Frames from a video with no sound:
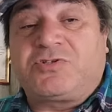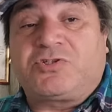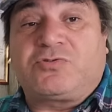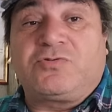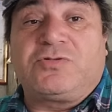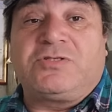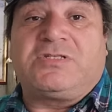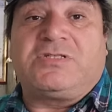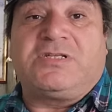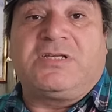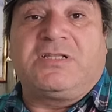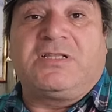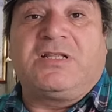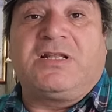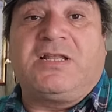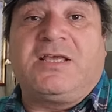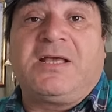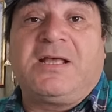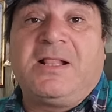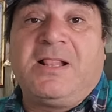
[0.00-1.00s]
что
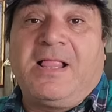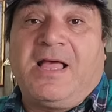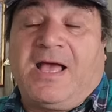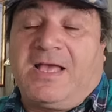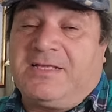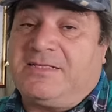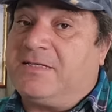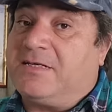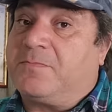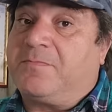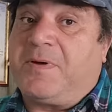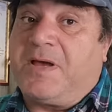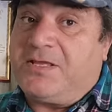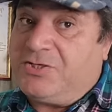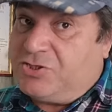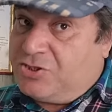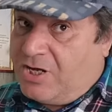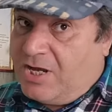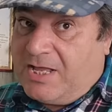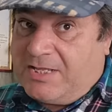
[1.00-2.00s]
сделали
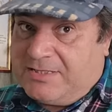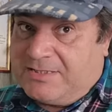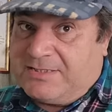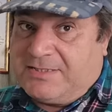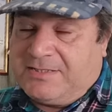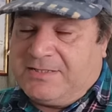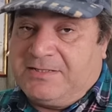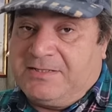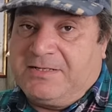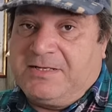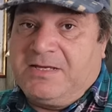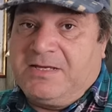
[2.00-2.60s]
азербайджанцы.